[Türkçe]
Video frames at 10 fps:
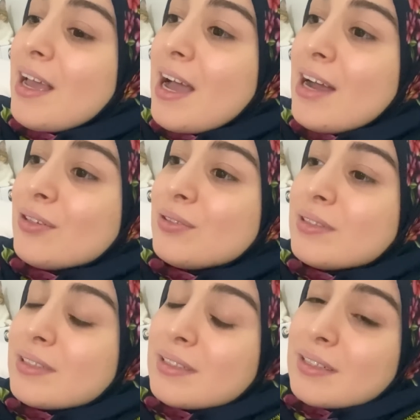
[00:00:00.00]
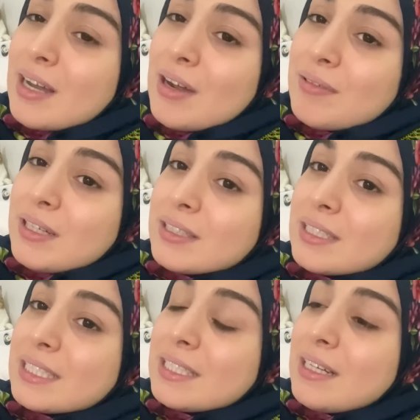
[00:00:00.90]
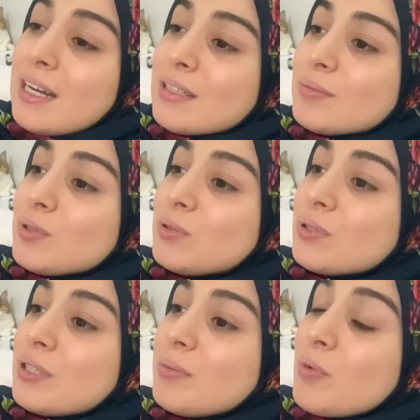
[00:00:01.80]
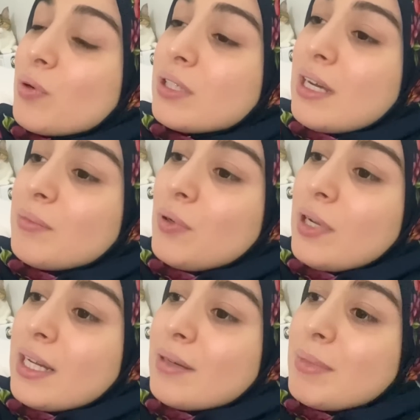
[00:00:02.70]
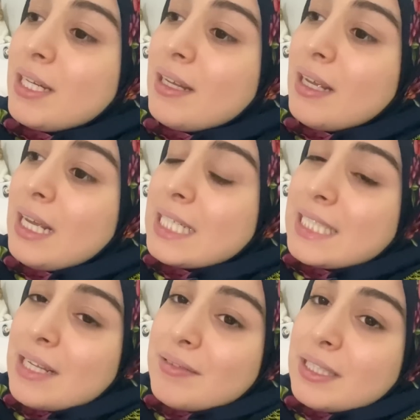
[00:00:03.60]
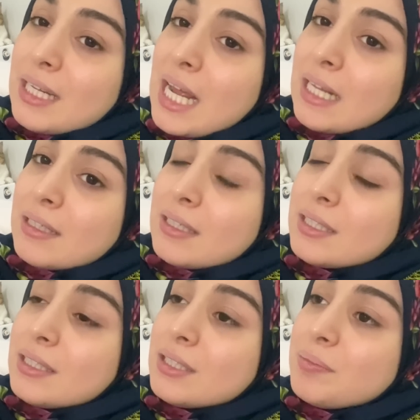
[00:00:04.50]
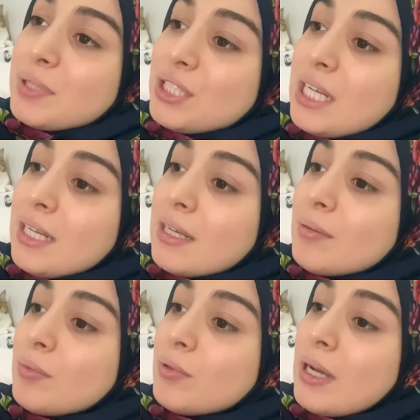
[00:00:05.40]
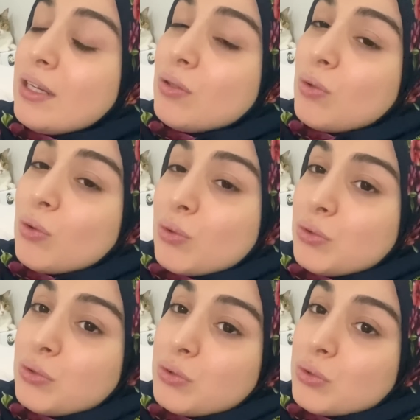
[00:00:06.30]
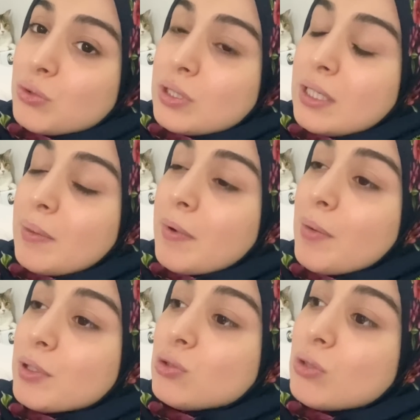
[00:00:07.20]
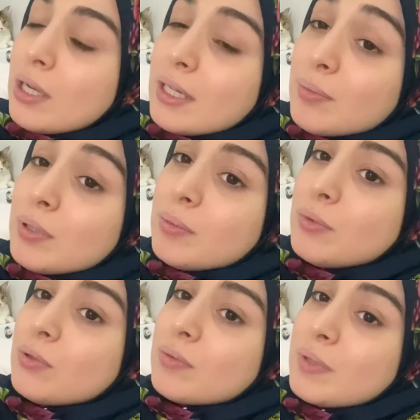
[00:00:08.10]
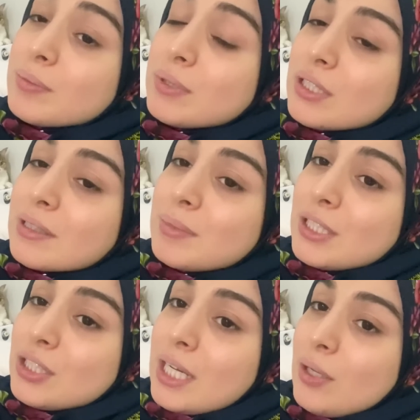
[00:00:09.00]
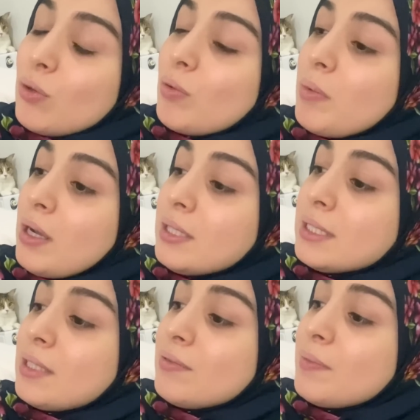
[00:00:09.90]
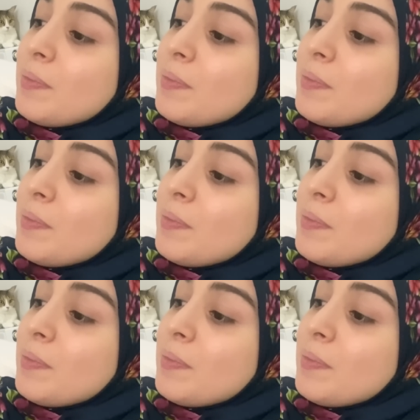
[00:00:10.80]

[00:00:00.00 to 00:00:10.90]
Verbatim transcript: Her gün kahvaltı hazırlardım çocuklarıma. O kadar böyle hani beni sevindiren e, bir şey ki bu. Hani o günlük rutinim. Ama şu an yapamıyorum. Yapacak bir şey yok maalesef.